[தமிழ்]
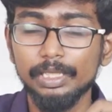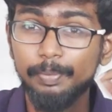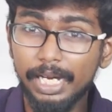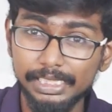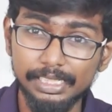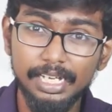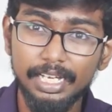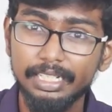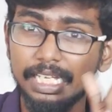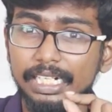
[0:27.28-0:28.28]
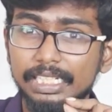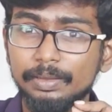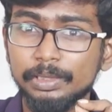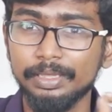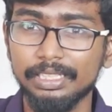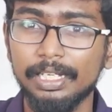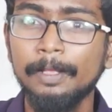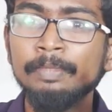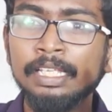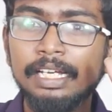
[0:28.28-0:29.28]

வந்து பாஜக காரங்க கிட்ட தான் வந்து பார்த்தீங்கன்னா